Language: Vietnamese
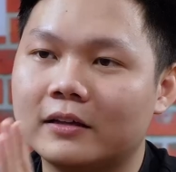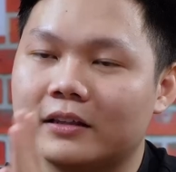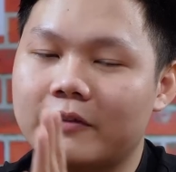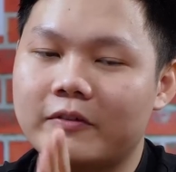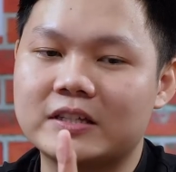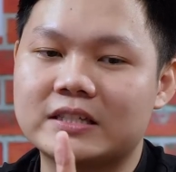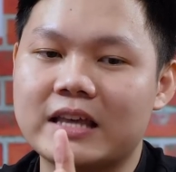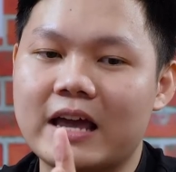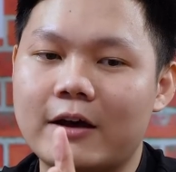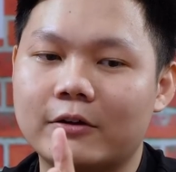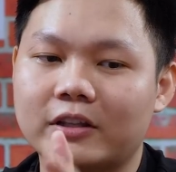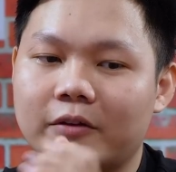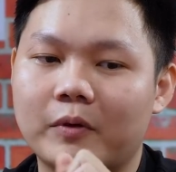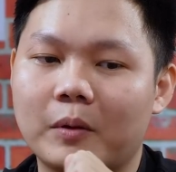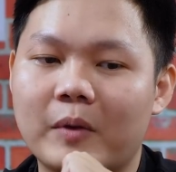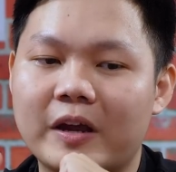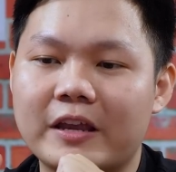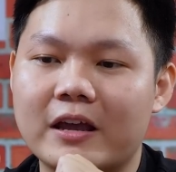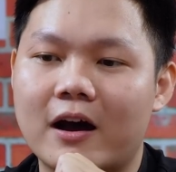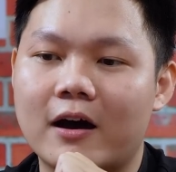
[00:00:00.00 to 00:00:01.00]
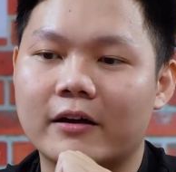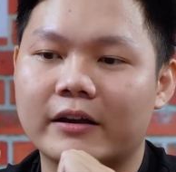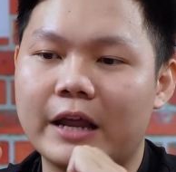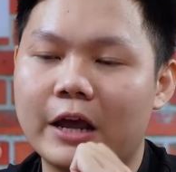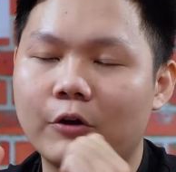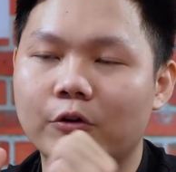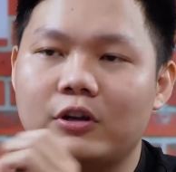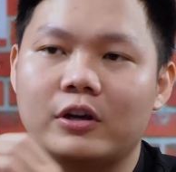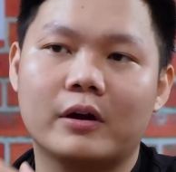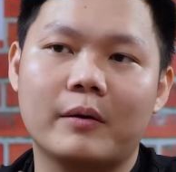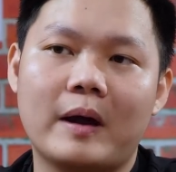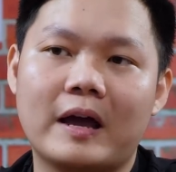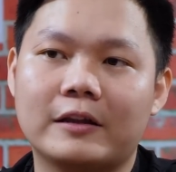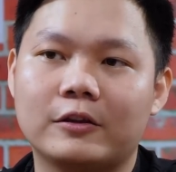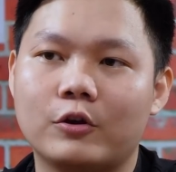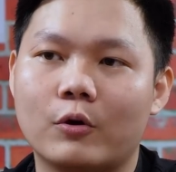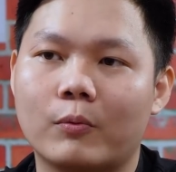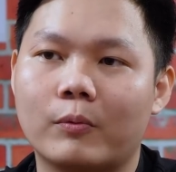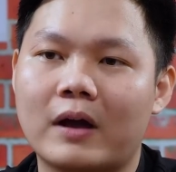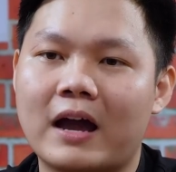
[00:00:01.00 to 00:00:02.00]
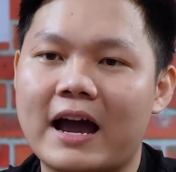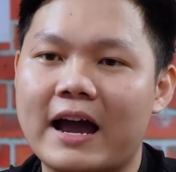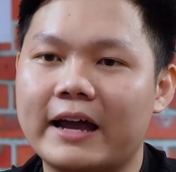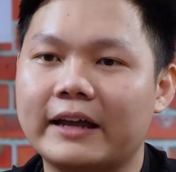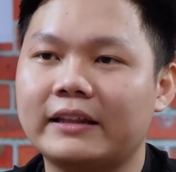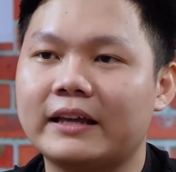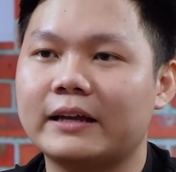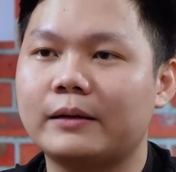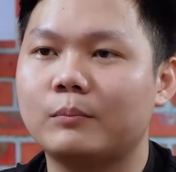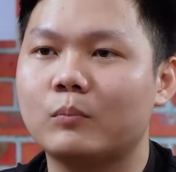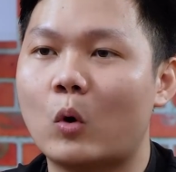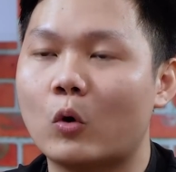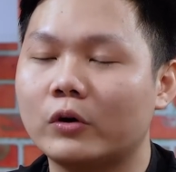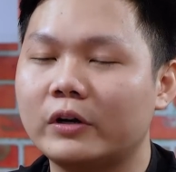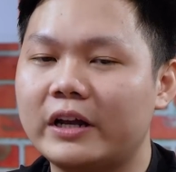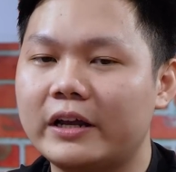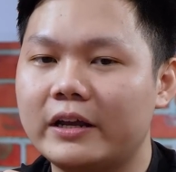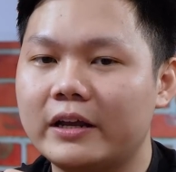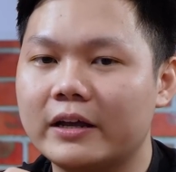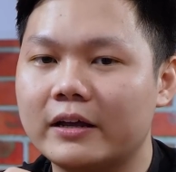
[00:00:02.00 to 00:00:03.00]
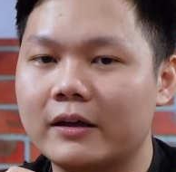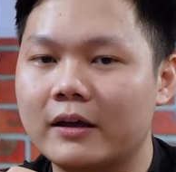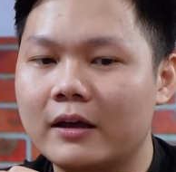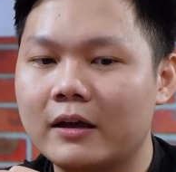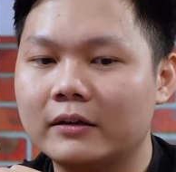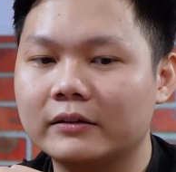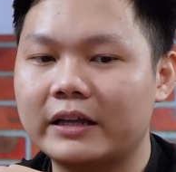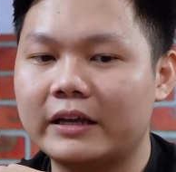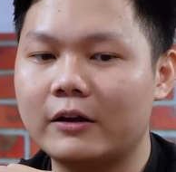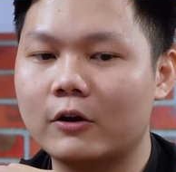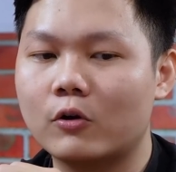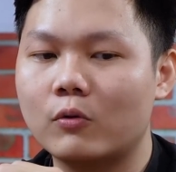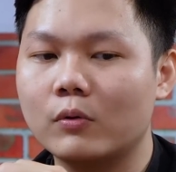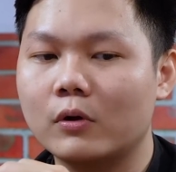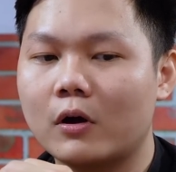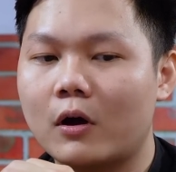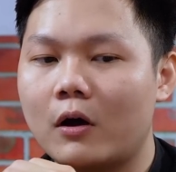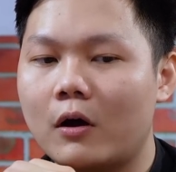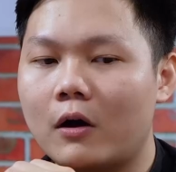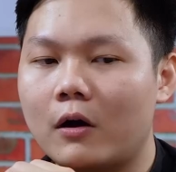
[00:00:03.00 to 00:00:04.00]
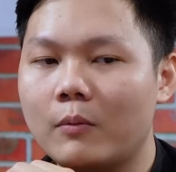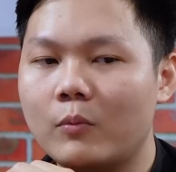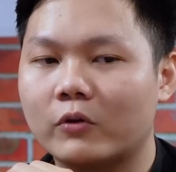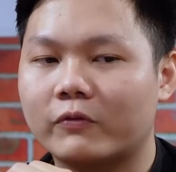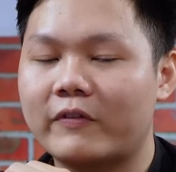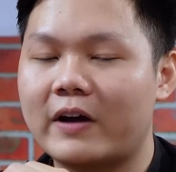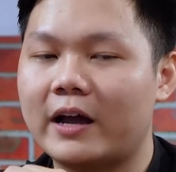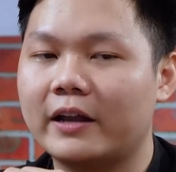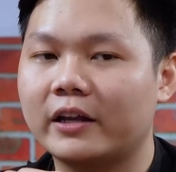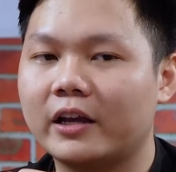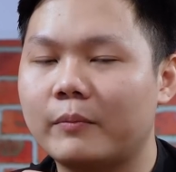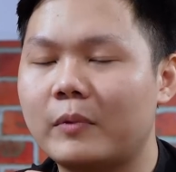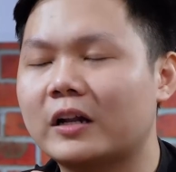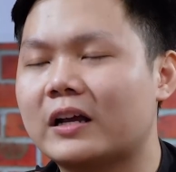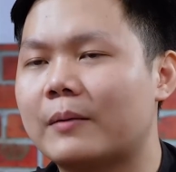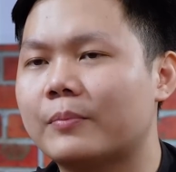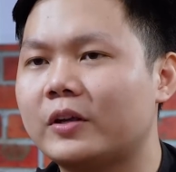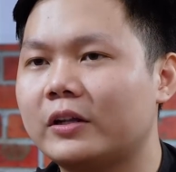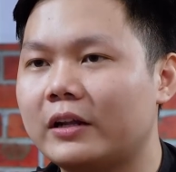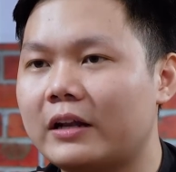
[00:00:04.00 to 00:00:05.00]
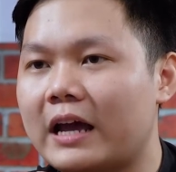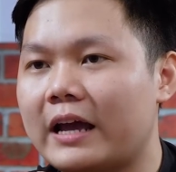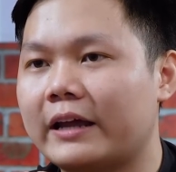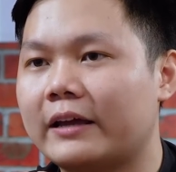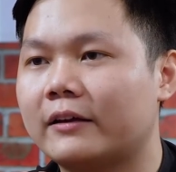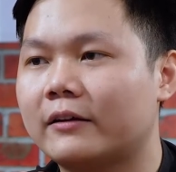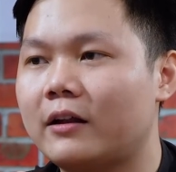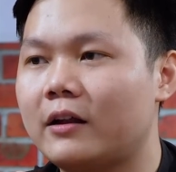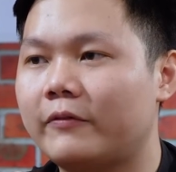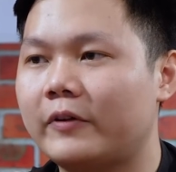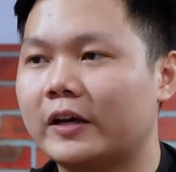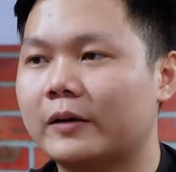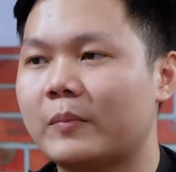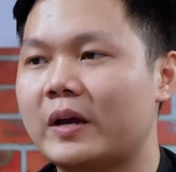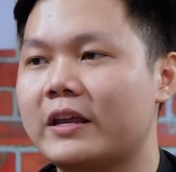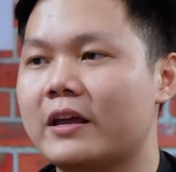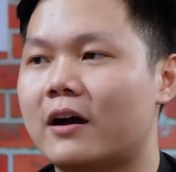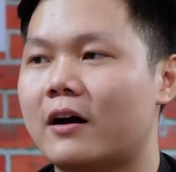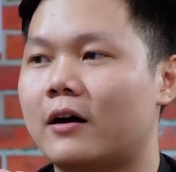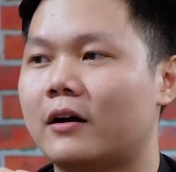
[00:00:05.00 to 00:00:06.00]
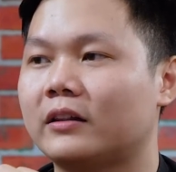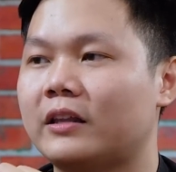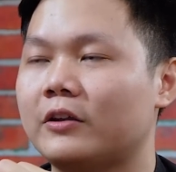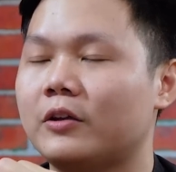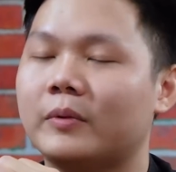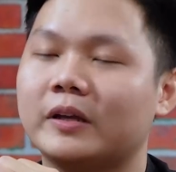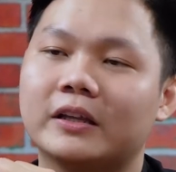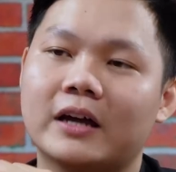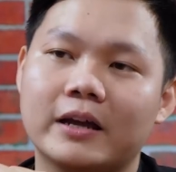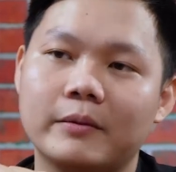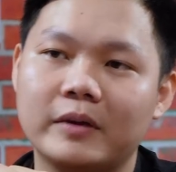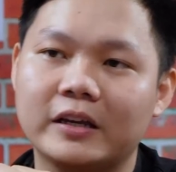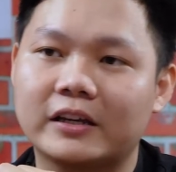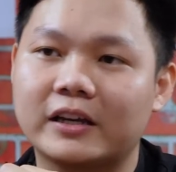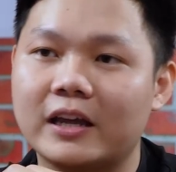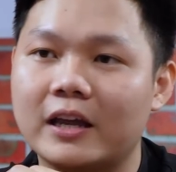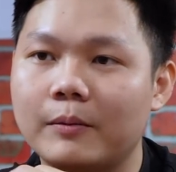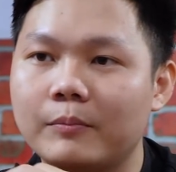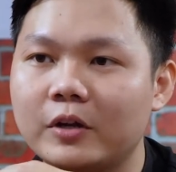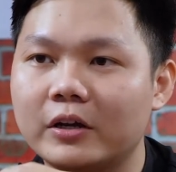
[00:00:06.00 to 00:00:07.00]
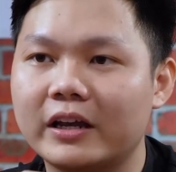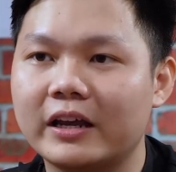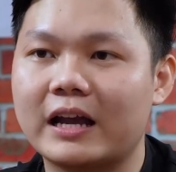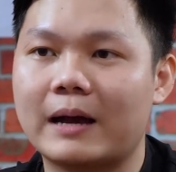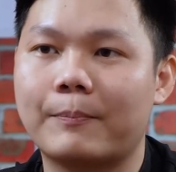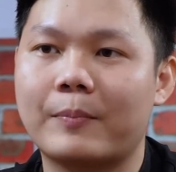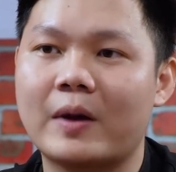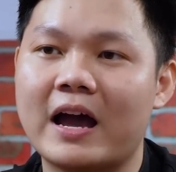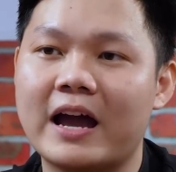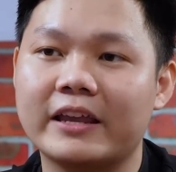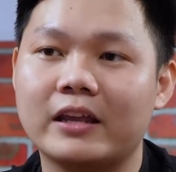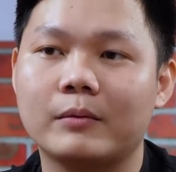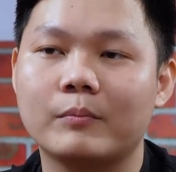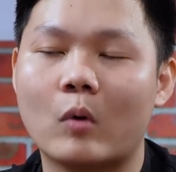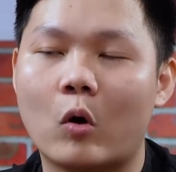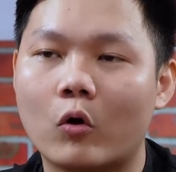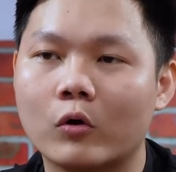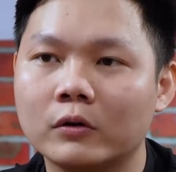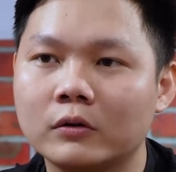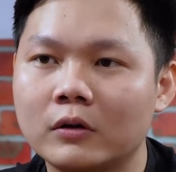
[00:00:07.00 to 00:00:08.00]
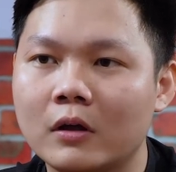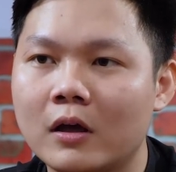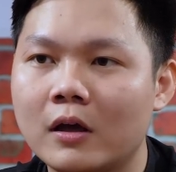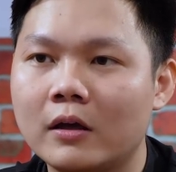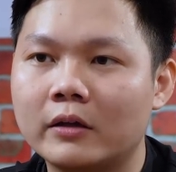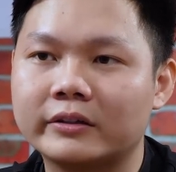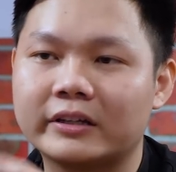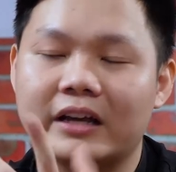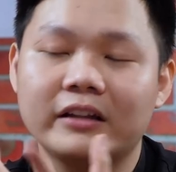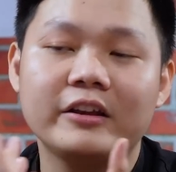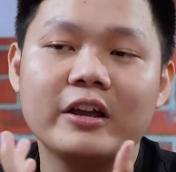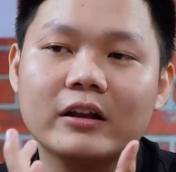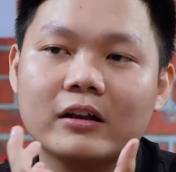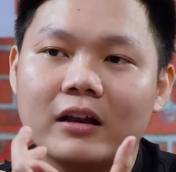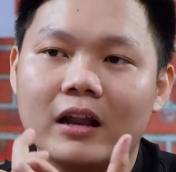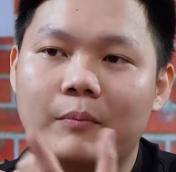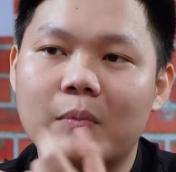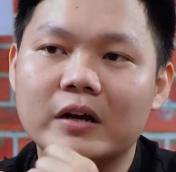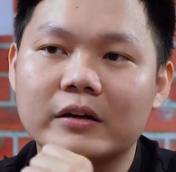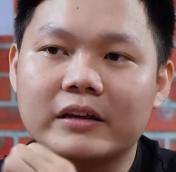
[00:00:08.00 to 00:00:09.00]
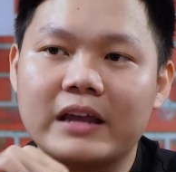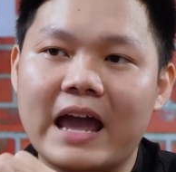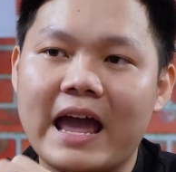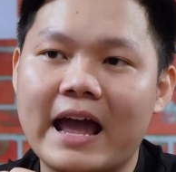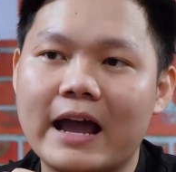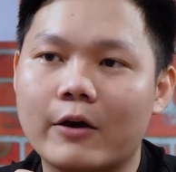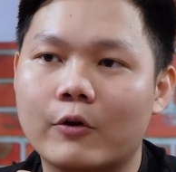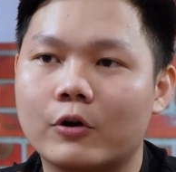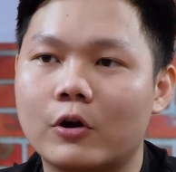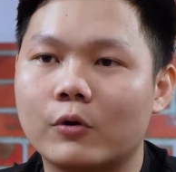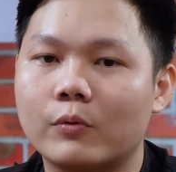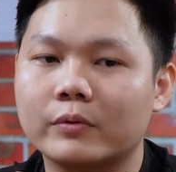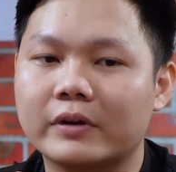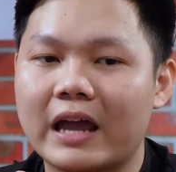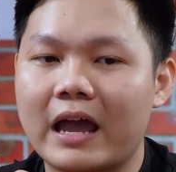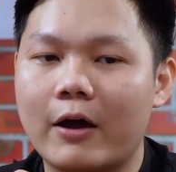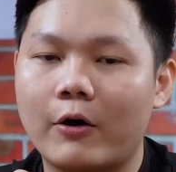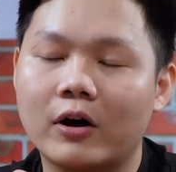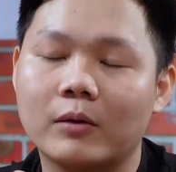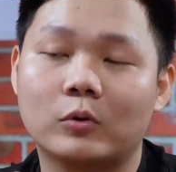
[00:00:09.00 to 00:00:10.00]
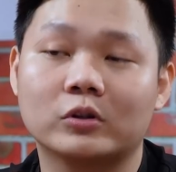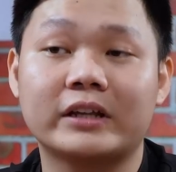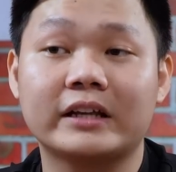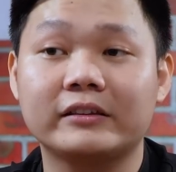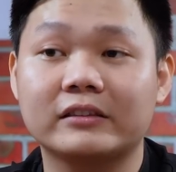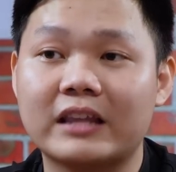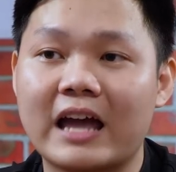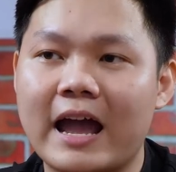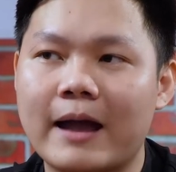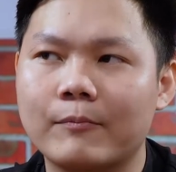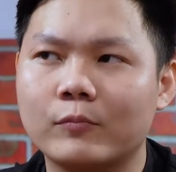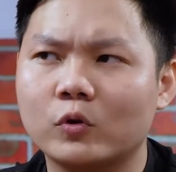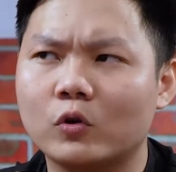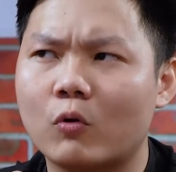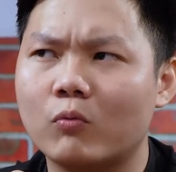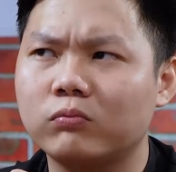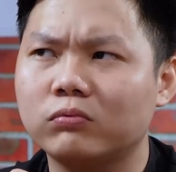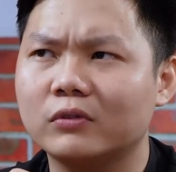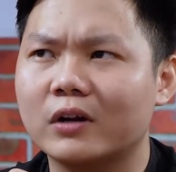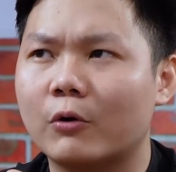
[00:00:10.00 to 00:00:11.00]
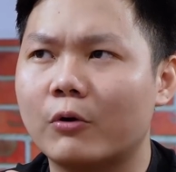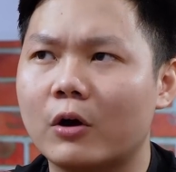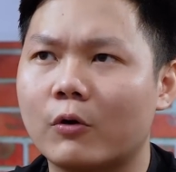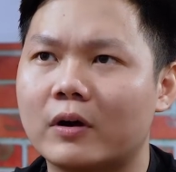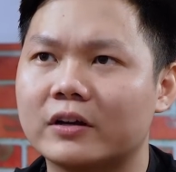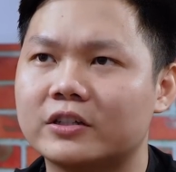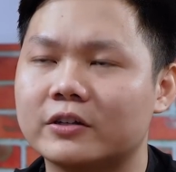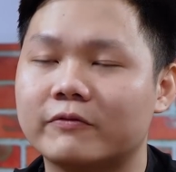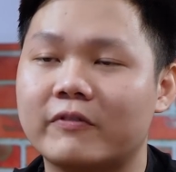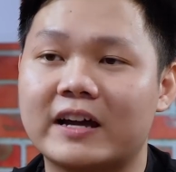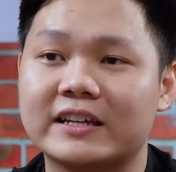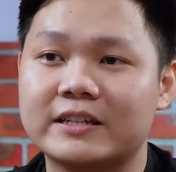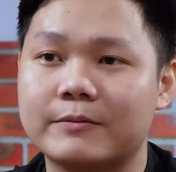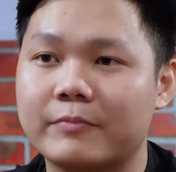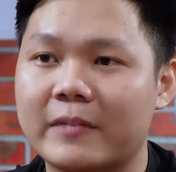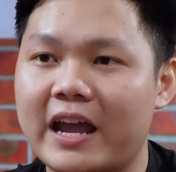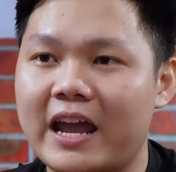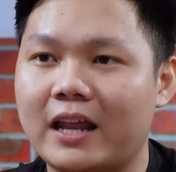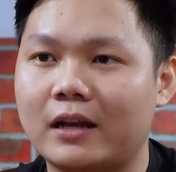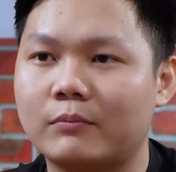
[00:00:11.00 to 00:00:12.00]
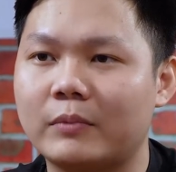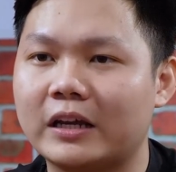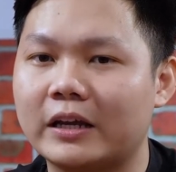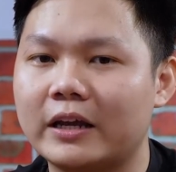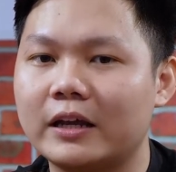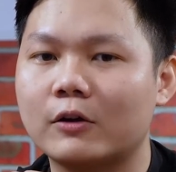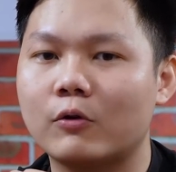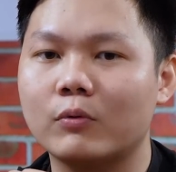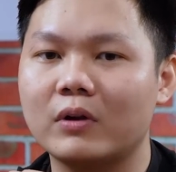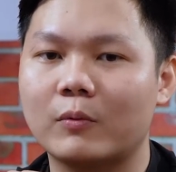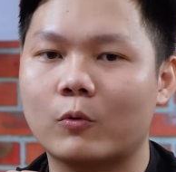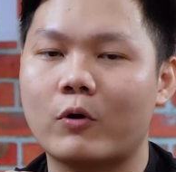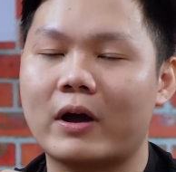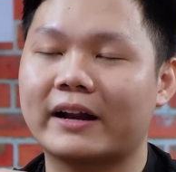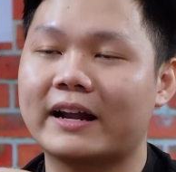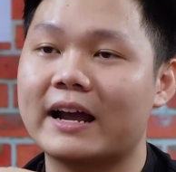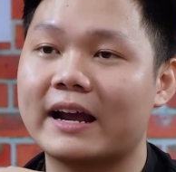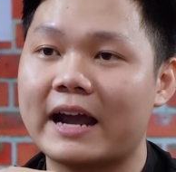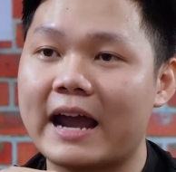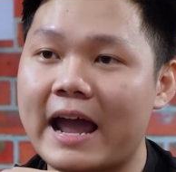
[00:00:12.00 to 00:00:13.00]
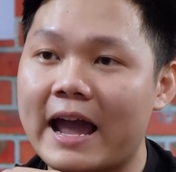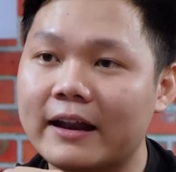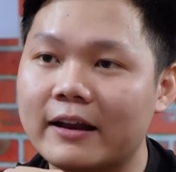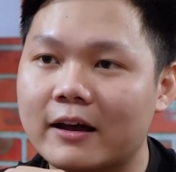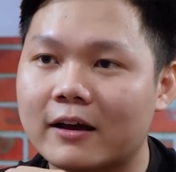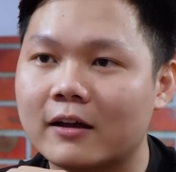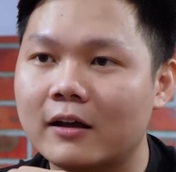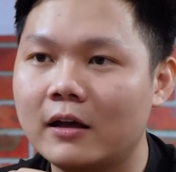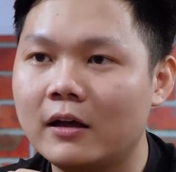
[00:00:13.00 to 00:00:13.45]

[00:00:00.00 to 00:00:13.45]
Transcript: tại vì sao tại vì bây giờ nếu như các bạn dùng hai thanh 4 ghi ấy thì nó cũng có một vài cái bất cập như thế này đó là việc bây giờ theo như mình thấy mình kiếm những cái cặp 2 x 4 ít nhất là mức giá của nó cũng cao hơn một thanh 8 cũng đâu đó khoảng chừng vài trăm ngàn mình nghĩ cũng là khoảng khá khá nè